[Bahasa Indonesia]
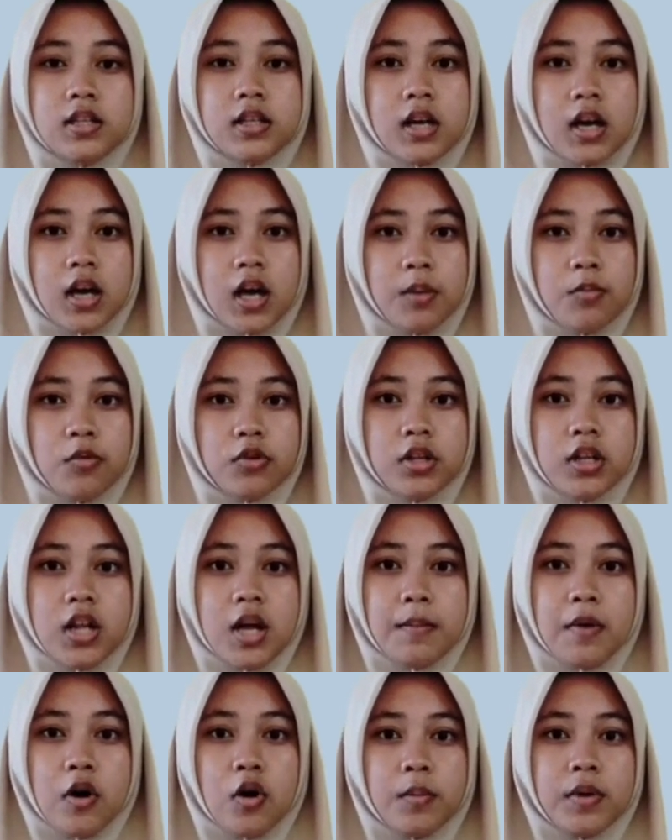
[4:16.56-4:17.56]
Jika kamu
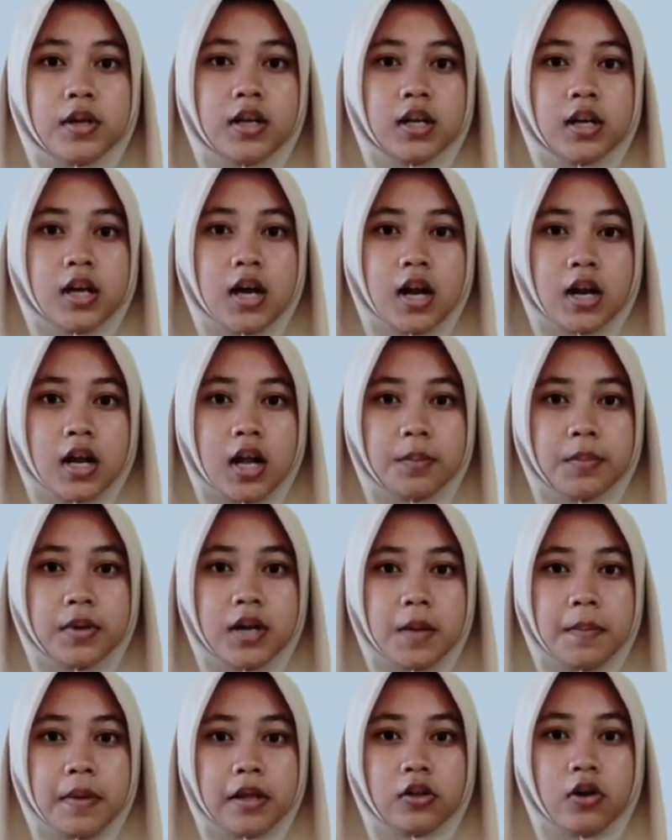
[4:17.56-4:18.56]
tidak mau mendengarkan
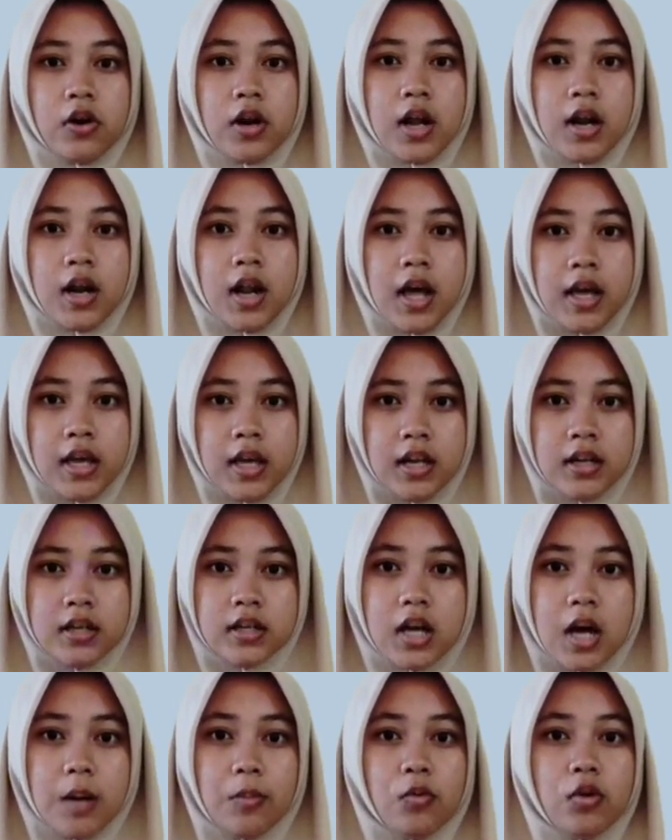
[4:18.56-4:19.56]
pendapat orang
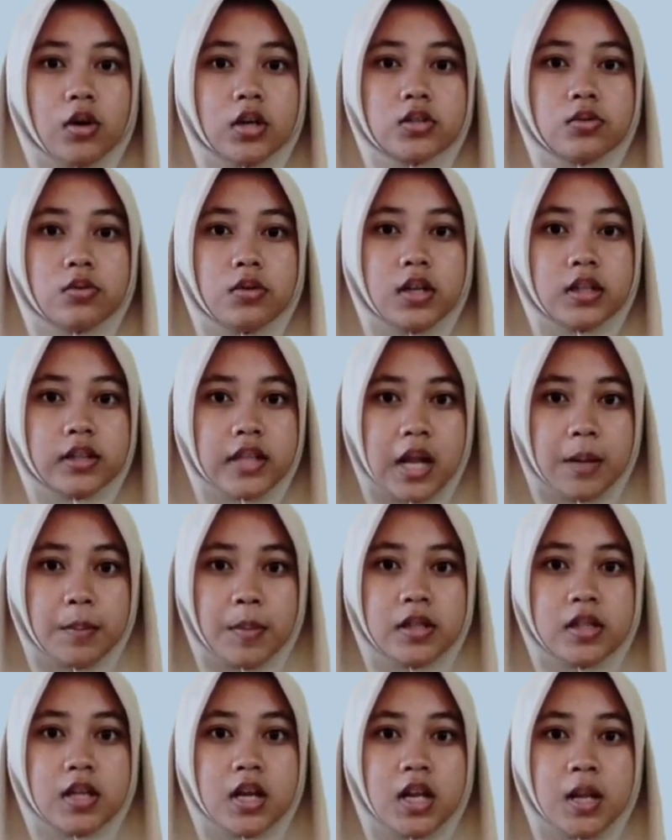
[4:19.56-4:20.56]
lain, kamu kesulitan
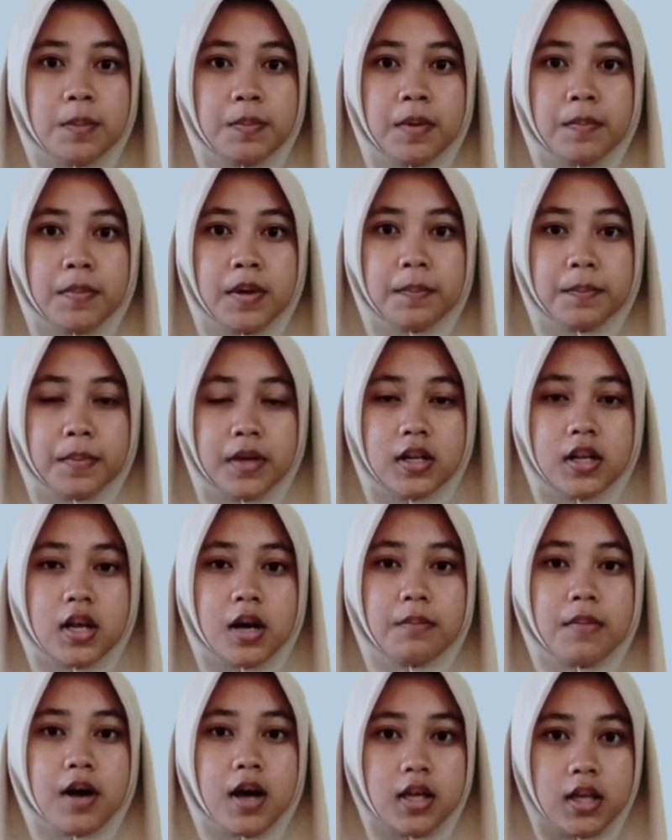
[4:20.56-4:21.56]
menjadi pemimpin
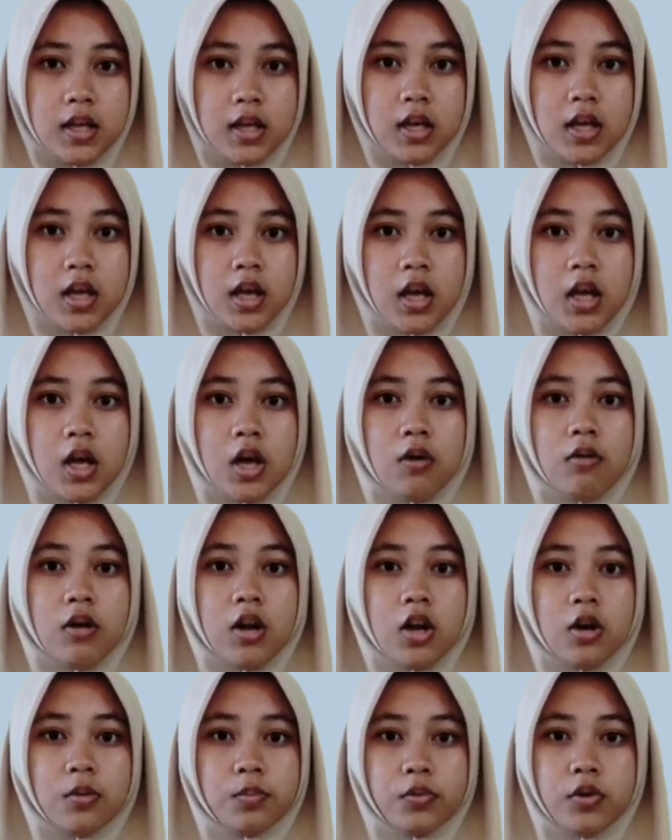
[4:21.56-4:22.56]
yang baik.
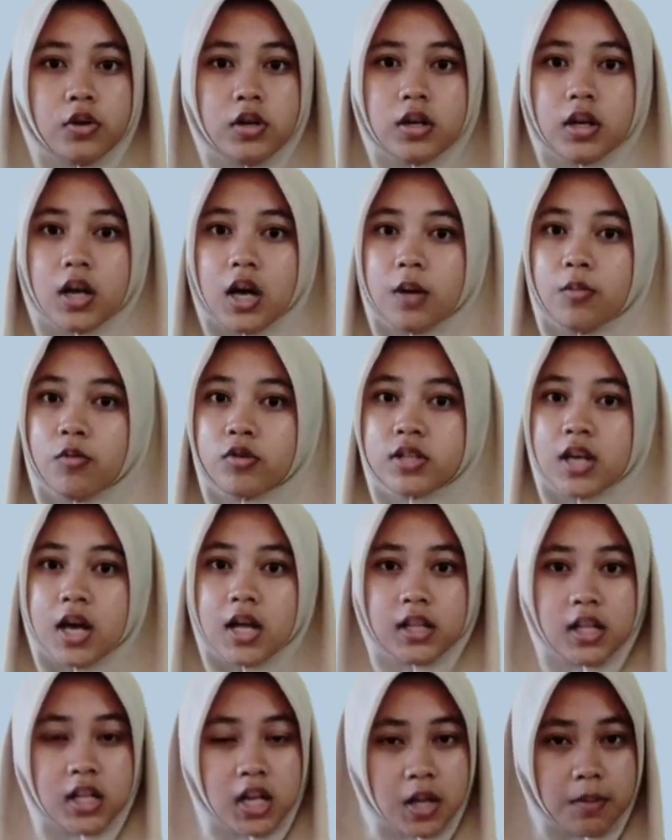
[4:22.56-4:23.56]
Walaupun kamu
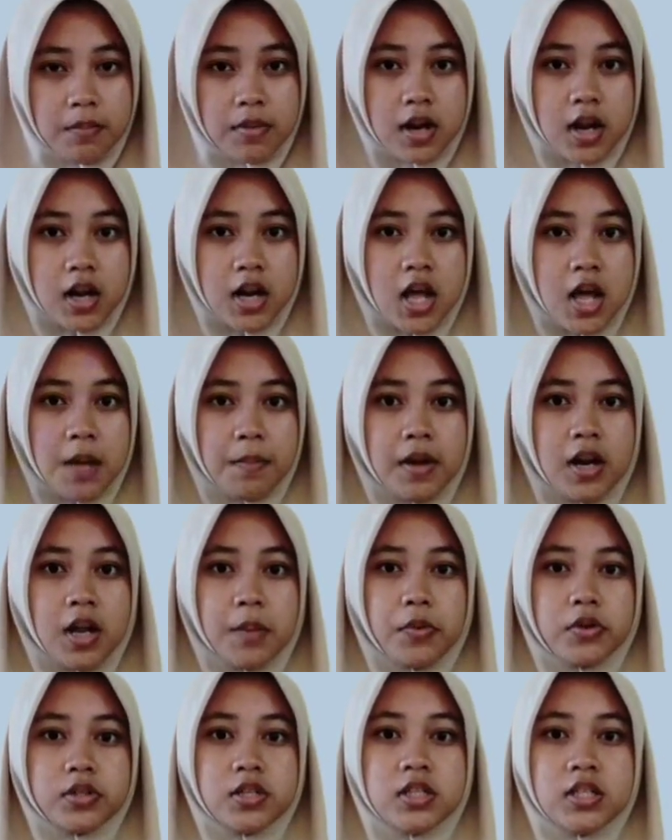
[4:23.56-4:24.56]
saat ini berada pada
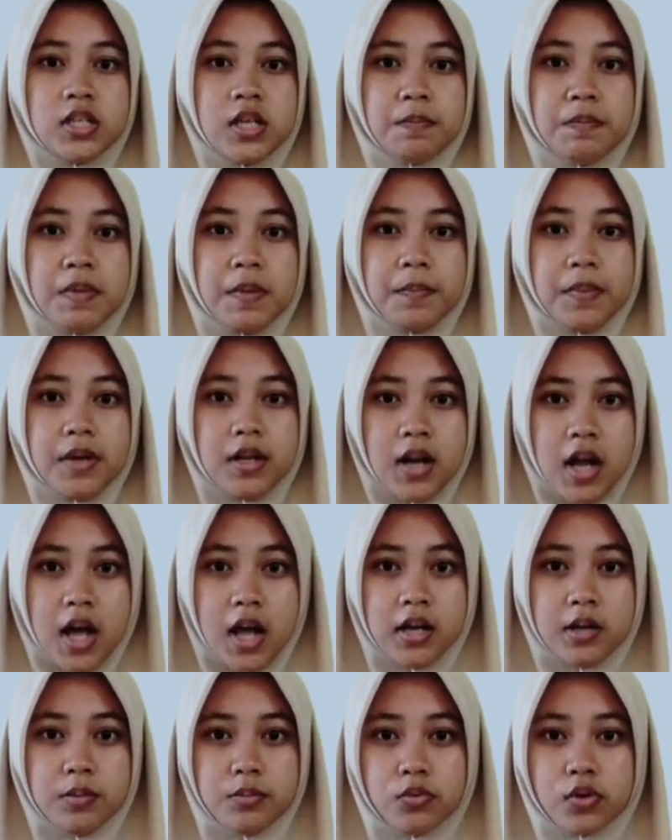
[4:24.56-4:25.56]
posisi
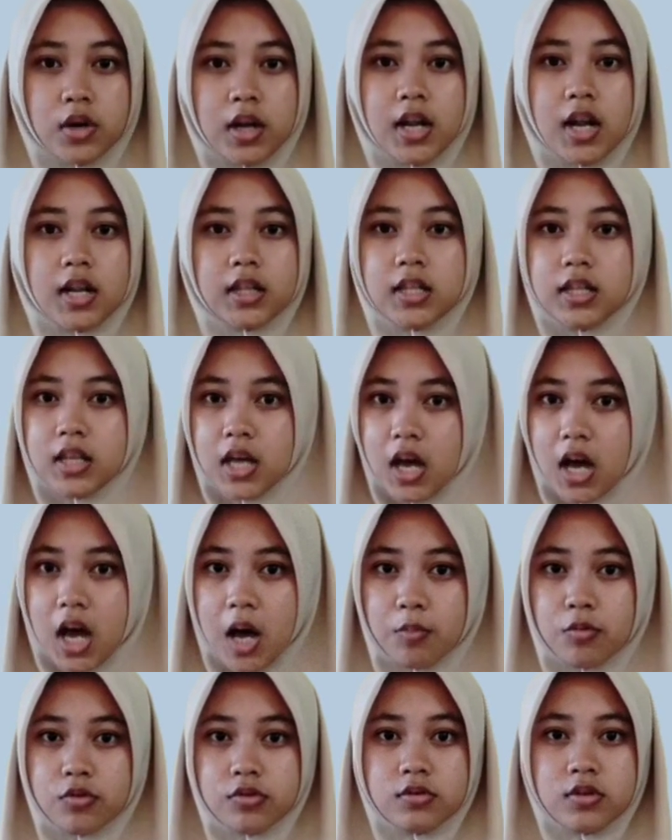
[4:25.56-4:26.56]
pimpinan, bukan artinya
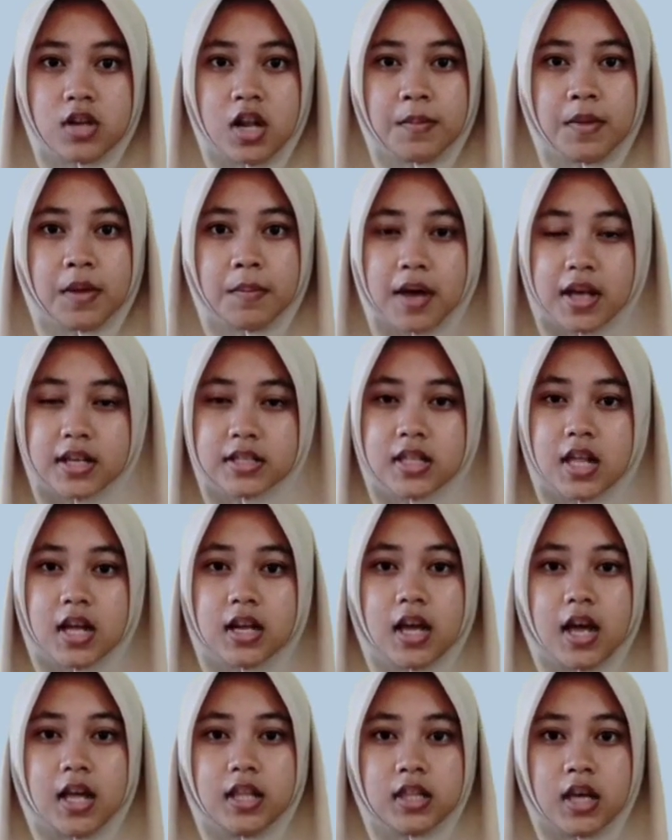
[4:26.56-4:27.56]
kamu sudah bebas
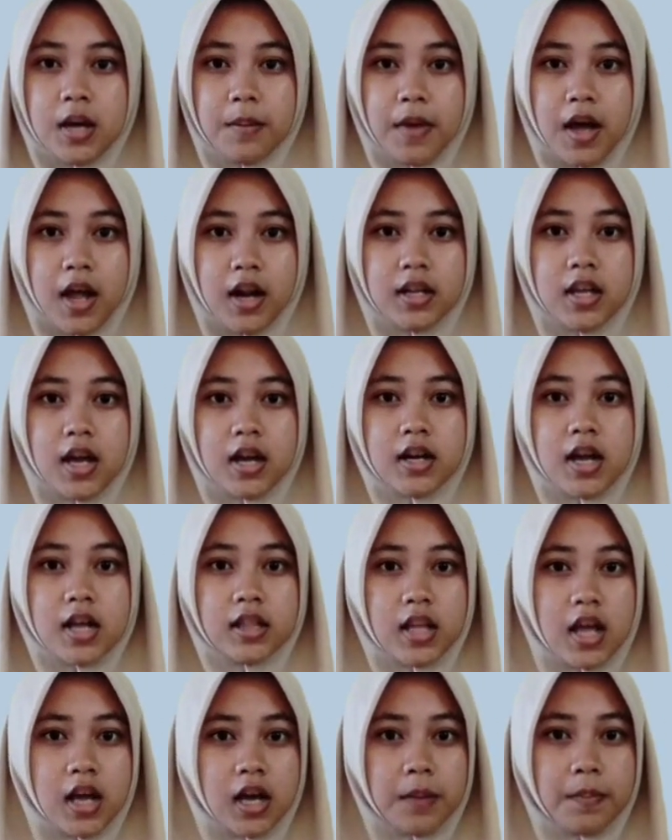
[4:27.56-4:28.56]
dari ancaman yang
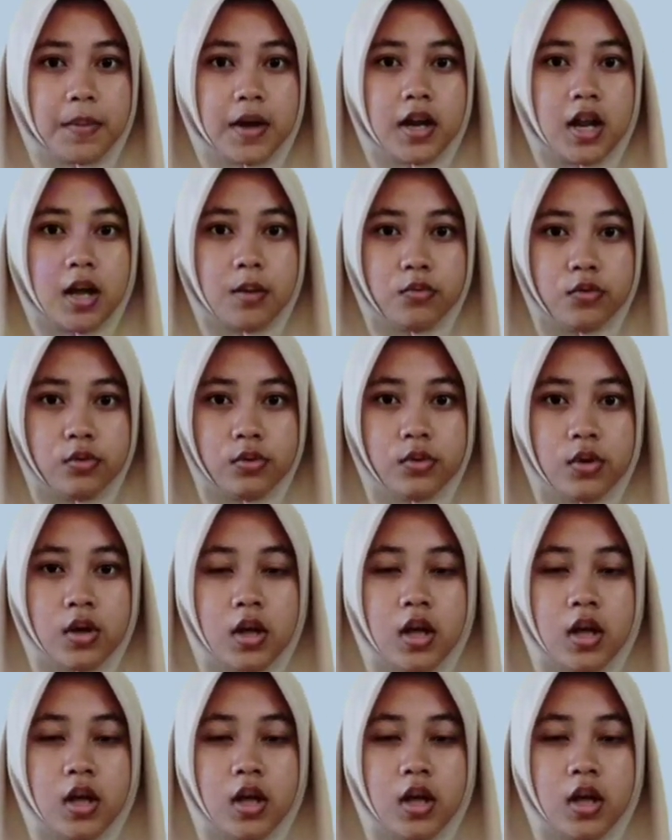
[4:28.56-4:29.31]
datang kepadamu.